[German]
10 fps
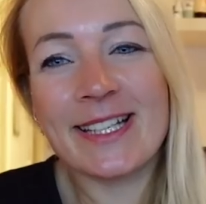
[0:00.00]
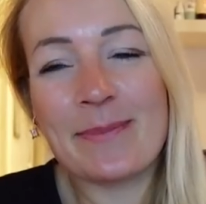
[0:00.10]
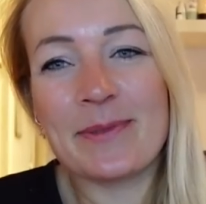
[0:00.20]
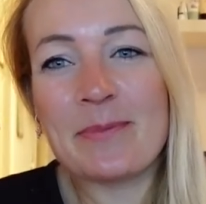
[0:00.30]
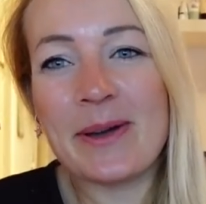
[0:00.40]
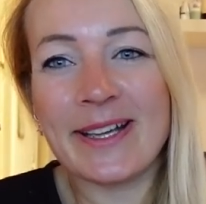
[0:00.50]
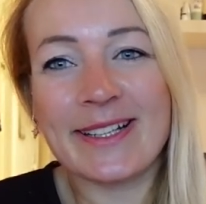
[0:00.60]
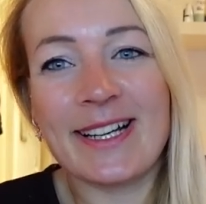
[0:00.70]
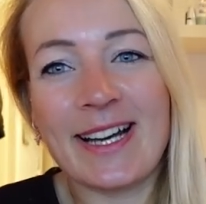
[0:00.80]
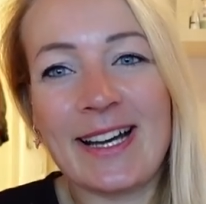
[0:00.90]
Ich habe eine
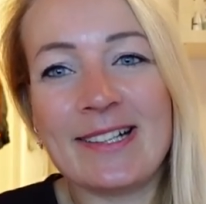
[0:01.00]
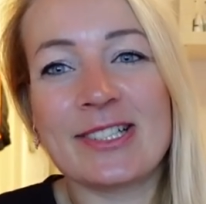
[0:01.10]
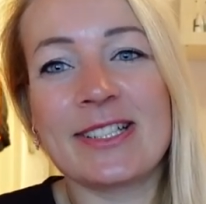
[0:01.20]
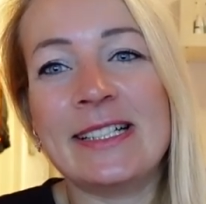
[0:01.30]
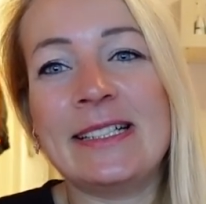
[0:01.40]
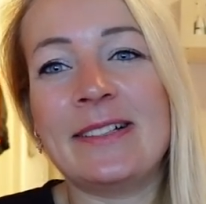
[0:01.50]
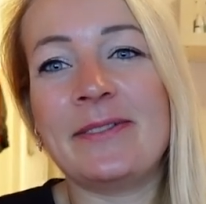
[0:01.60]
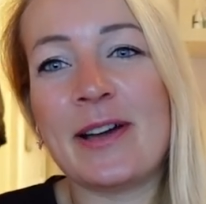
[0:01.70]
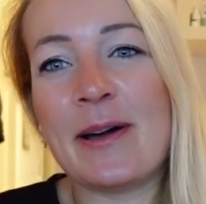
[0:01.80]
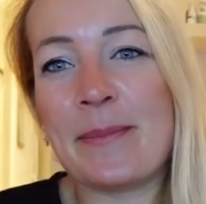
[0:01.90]
Bike-Garage.
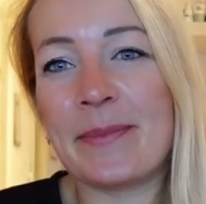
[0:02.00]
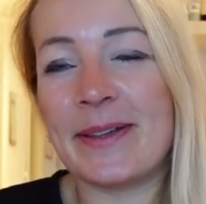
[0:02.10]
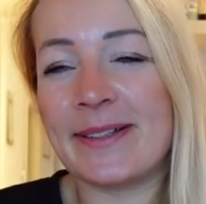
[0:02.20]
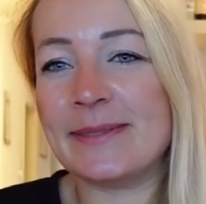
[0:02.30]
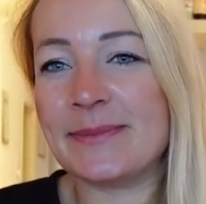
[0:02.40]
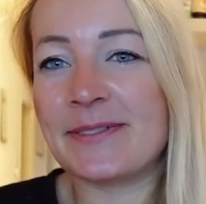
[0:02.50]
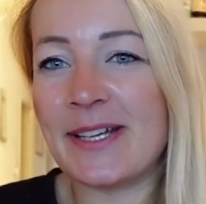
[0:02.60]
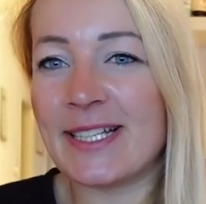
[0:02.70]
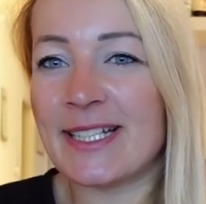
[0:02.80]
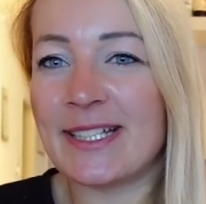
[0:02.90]
Wir haben ähm,
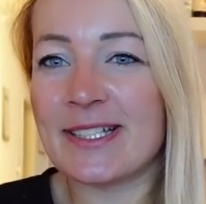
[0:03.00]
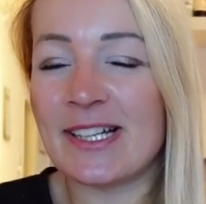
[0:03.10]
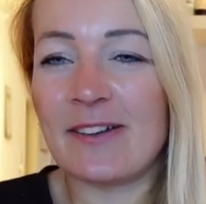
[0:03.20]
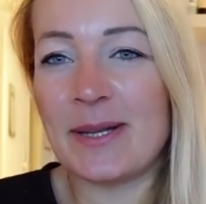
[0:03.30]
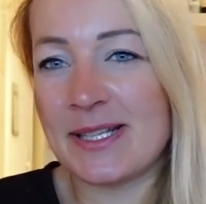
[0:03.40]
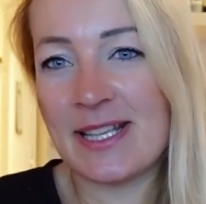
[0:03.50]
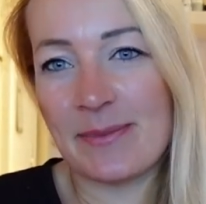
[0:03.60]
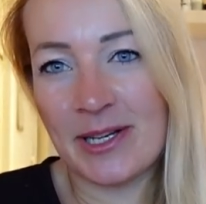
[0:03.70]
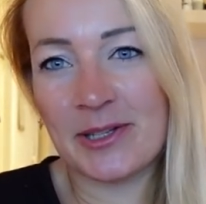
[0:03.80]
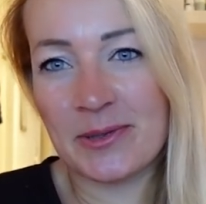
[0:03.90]
zwei getrennte Schlafplätze,
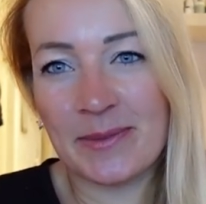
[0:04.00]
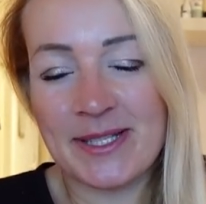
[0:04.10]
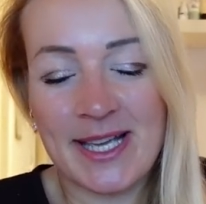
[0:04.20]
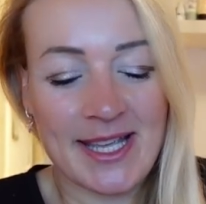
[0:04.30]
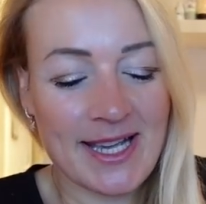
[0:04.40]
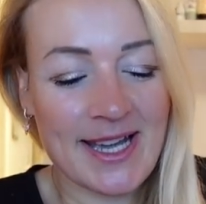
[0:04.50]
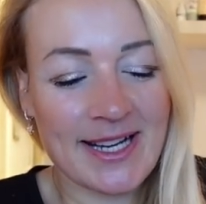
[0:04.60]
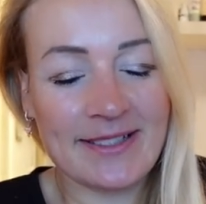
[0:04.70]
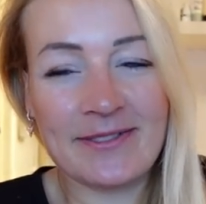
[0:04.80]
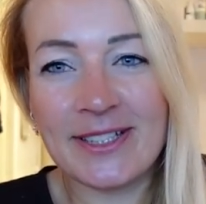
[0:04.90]
aber dazu gibt es ja eh
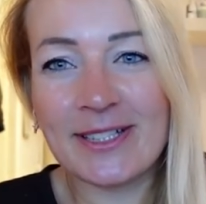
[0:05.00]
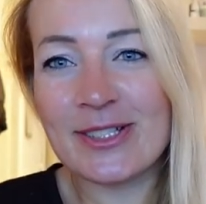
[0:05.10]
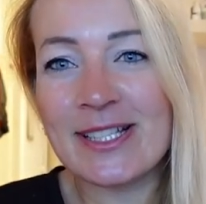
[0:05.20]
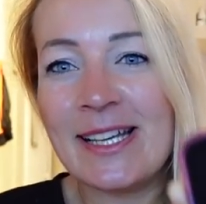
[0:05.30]
eigene Videos.